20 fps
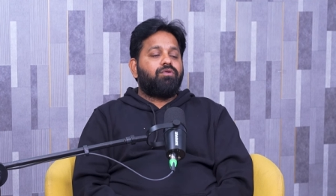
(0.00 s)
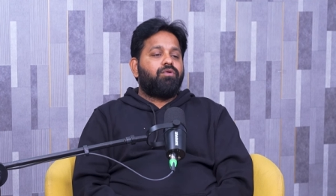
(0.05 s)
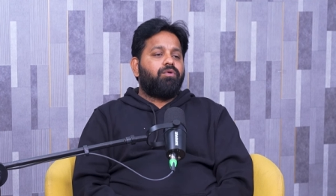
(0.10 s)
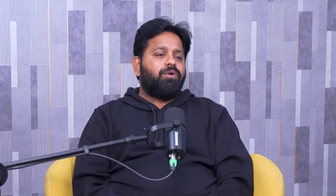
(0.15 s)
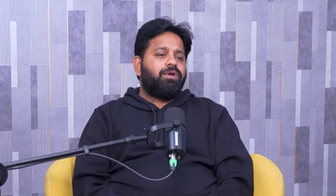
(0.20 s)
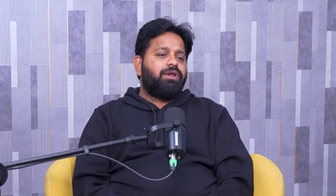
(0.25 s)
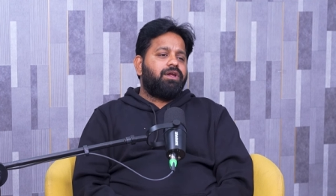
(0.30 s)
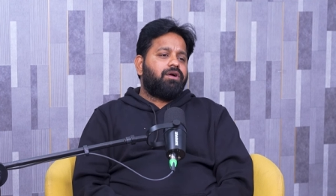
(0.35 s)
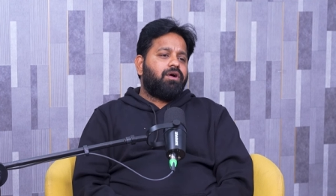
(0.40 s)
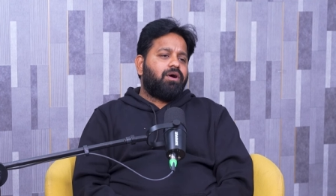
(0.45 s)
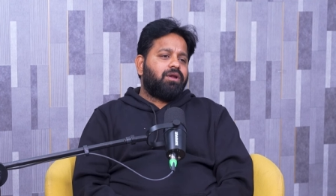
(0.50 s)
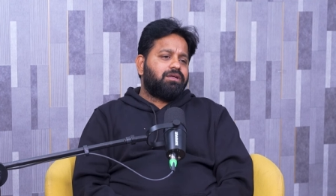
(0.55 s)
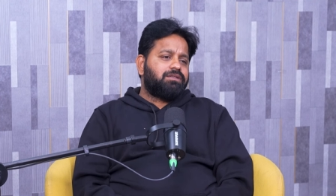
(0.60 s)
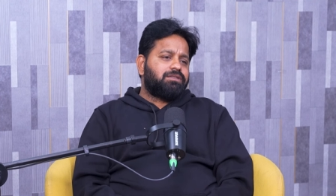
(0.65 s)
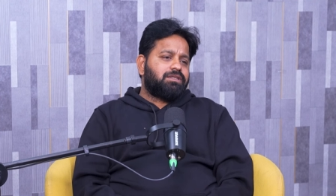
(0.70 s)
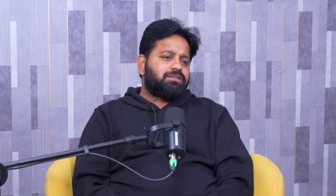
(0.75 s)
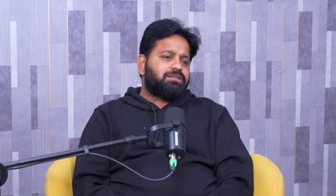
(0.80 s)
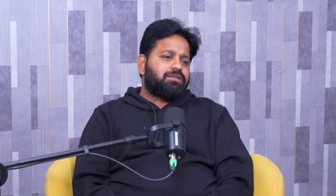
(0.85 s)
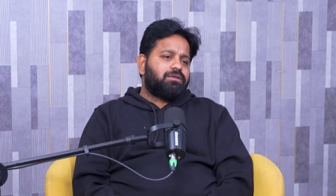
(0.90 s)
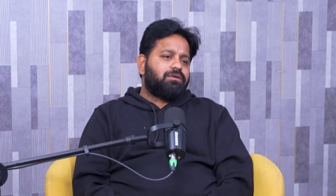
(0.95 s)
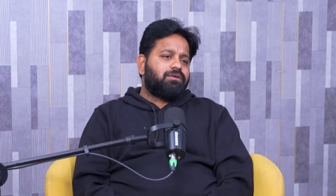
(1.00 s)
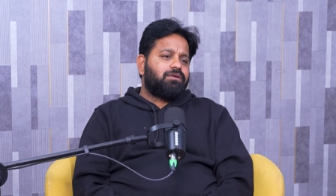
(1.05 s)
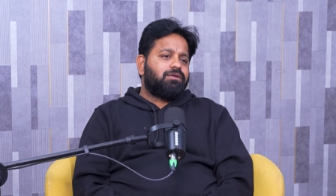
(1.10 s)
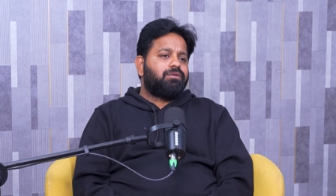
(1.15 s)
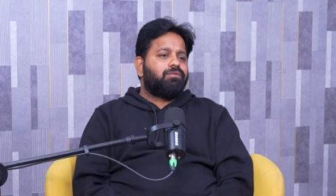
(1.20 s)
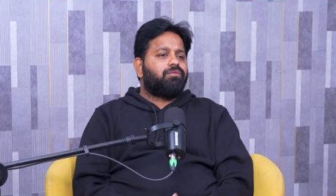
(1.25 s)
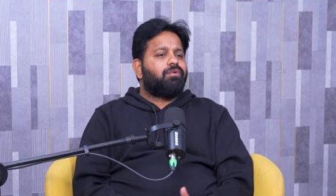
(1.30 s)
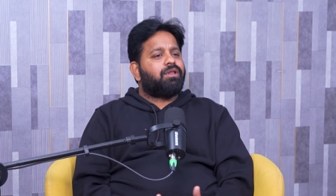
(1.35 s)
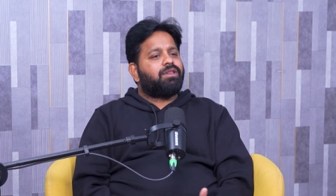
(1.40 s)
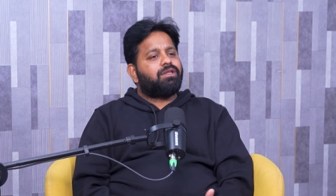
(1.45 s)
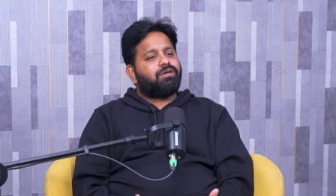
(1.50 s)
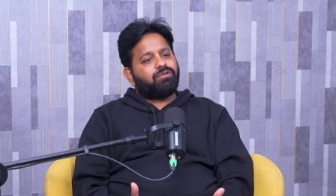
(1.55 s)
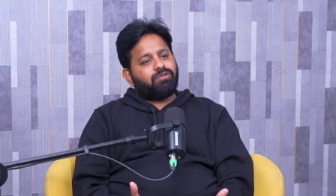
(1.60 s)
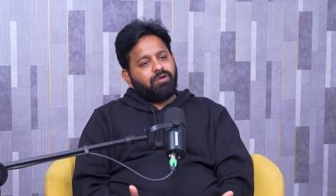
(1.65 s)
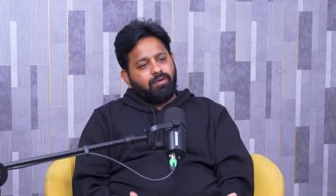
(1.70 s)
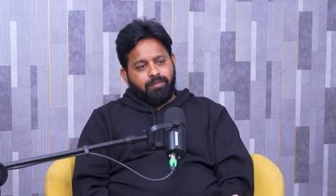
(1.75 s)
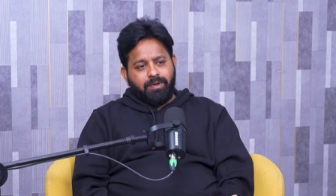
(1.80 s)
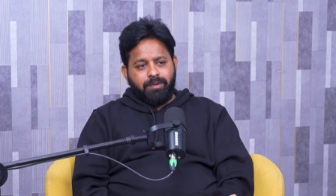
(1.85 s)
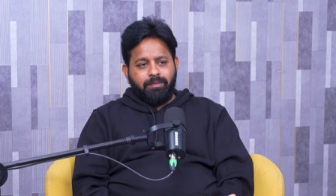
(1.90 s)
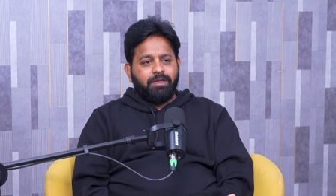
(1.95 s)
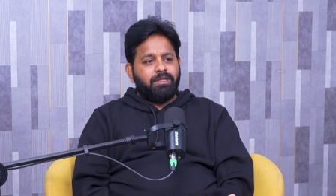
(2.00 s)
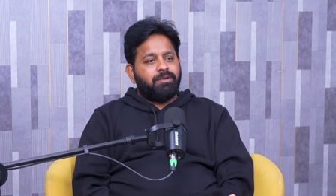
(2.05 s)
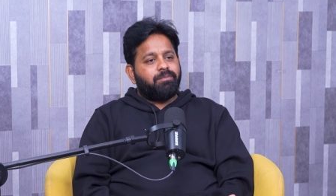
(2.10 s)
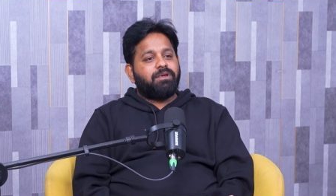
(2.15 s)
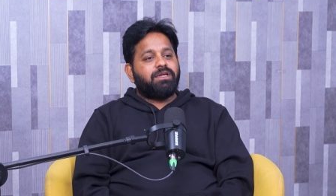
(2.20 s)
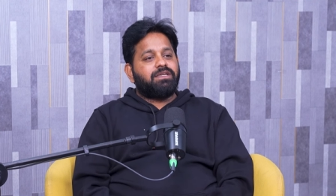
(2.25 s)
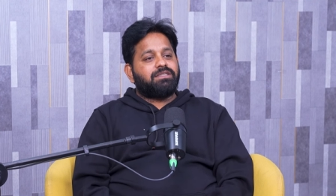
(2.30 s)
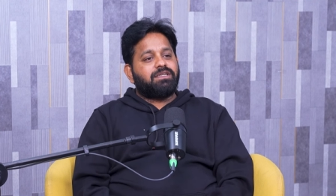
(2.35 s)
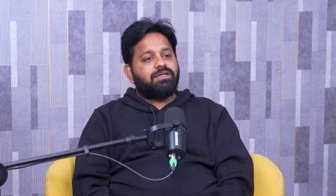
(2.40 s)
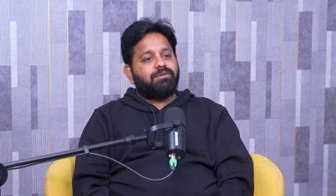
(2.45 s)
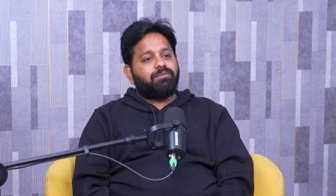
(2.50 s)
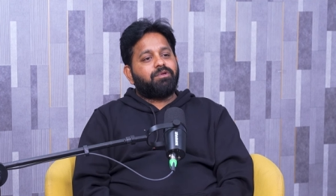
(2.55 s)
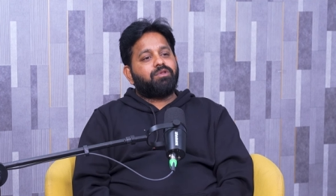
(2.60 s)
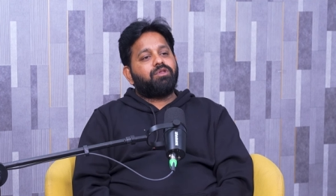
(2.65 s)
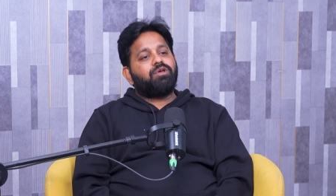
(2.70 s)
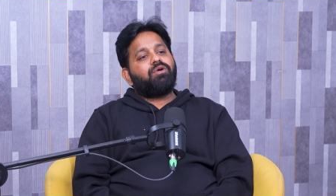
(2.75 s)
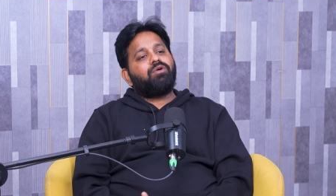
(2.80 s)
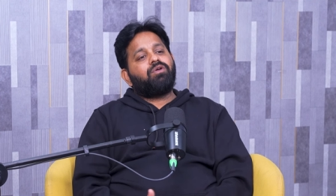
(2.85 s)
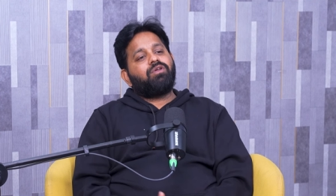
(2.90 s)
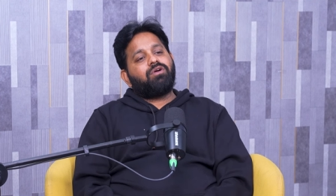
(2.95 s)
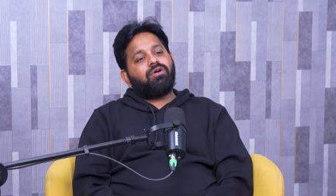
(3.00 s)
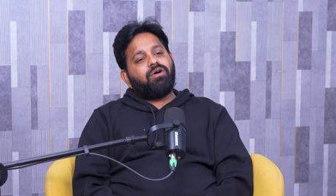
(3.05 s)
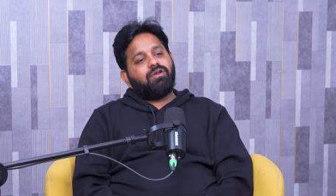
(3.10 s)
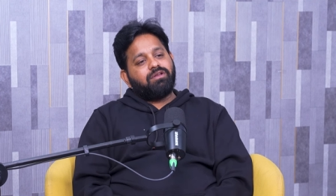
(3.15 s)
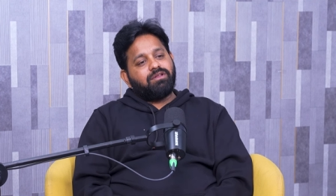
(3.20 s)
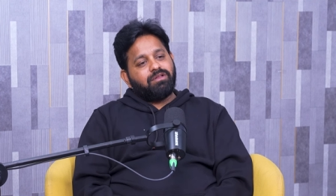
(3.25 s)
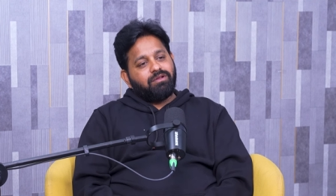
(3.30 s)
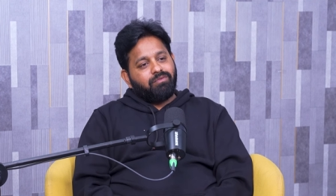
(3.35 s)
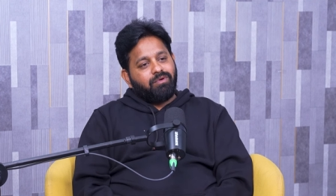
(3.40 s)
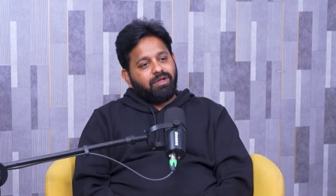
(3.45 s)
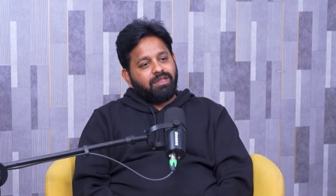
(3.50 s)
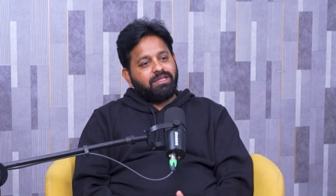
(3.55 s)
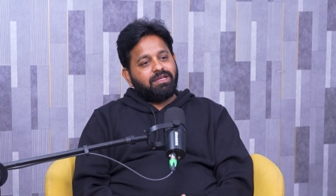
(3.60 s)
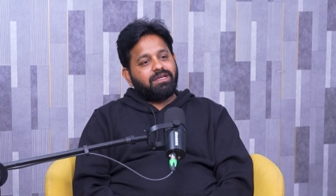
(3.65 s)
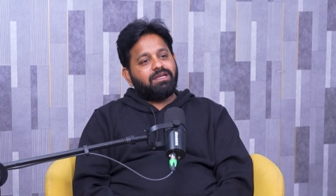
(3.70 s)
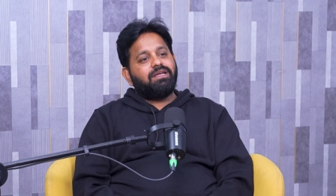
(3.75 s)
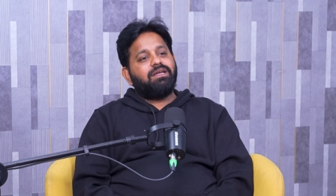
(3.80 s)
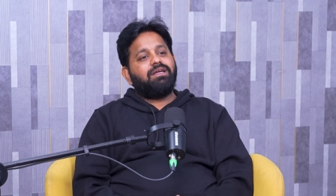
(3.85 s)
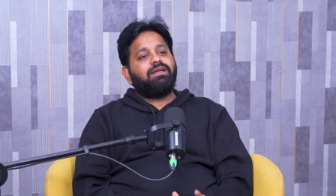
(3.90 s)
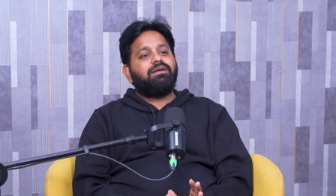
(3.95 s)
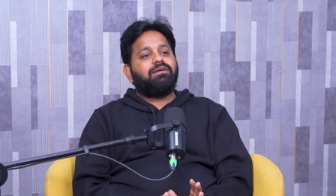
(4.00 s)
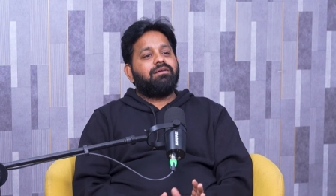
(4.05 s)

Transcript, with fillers: కొన్ని కాలేజెస్లో వందకు తొంభై మంది ప్లేస్ అయిపోతే కొన్ని కాలేజ్లో వందకి